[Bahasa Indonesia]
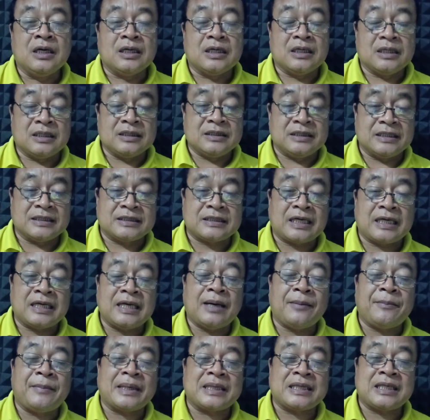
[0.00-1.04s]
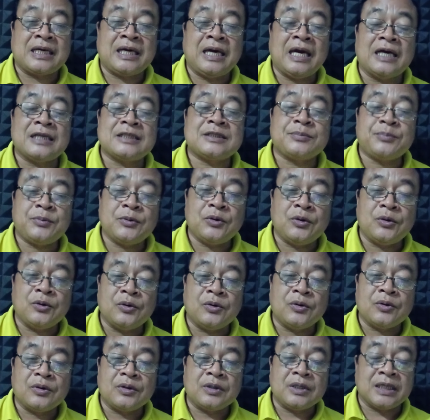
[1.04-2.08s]
Eh, Yesaya 43 ayat
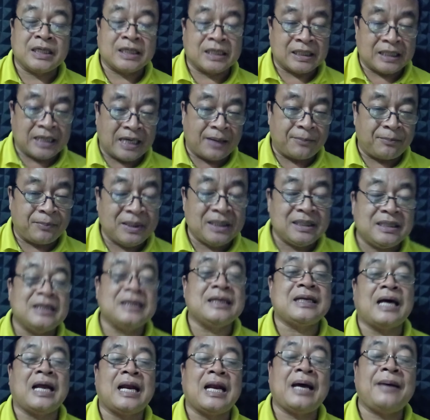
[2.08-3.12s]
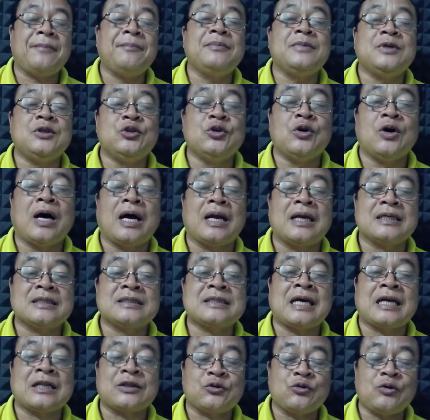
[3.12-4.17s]
10 digenapi di dalam
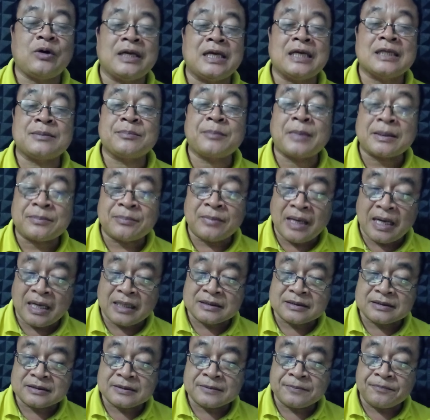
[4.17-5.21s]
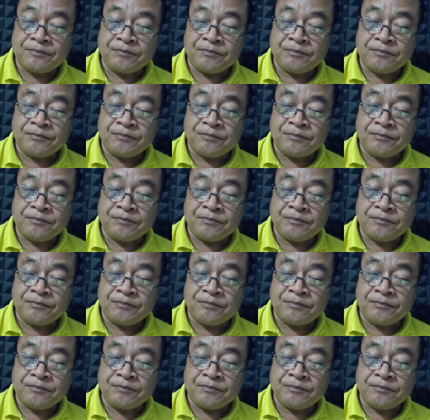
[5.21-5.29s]
Yohanes 1 ayat 14.